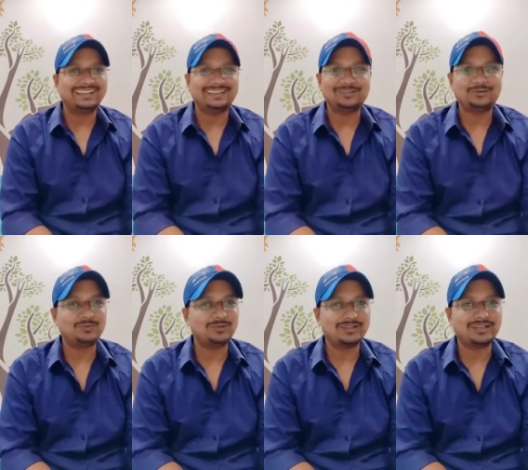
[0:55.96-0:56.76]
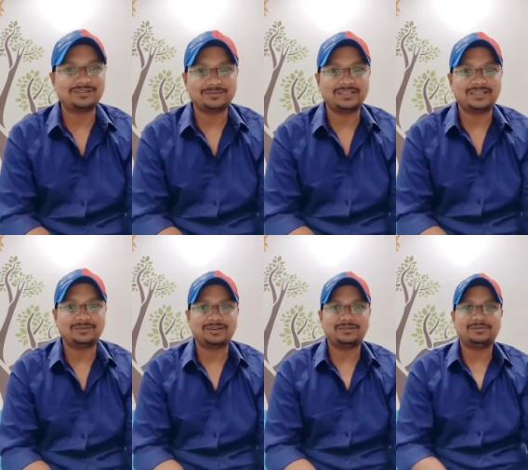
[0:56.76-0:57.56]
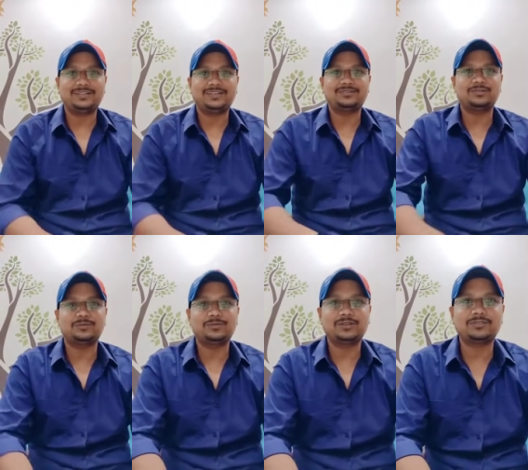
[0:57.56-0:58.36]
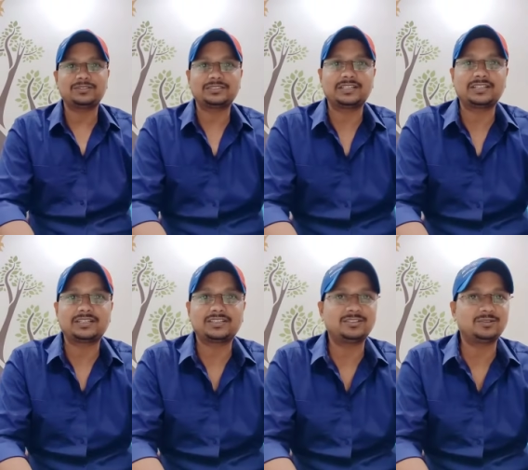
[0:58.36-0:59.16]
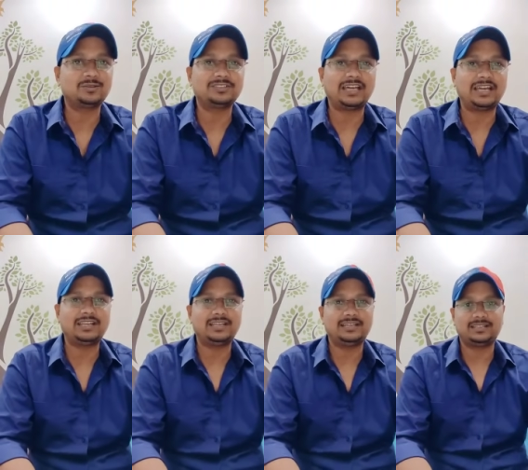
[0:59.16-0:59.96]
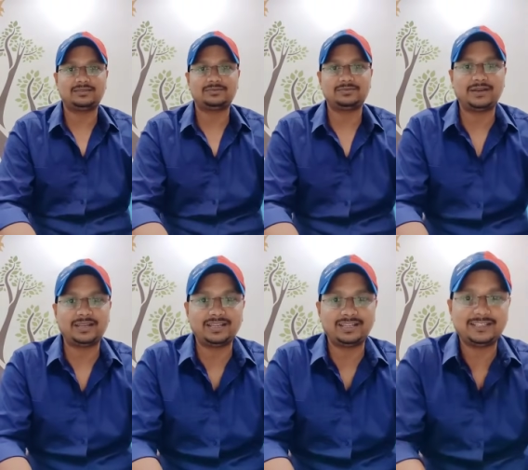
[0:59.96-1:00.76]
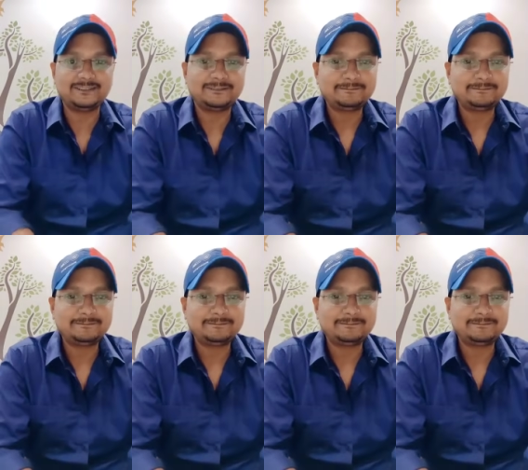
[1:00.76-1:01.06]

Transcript: रहे हैं इनको बोल रहा हूँ एक भैया बगल में बैठे हैं उनको बोल रहा हूँ कि शेयर कर दिए तो गुस्सा रहे हैं लग रहा है हमको मारेंगे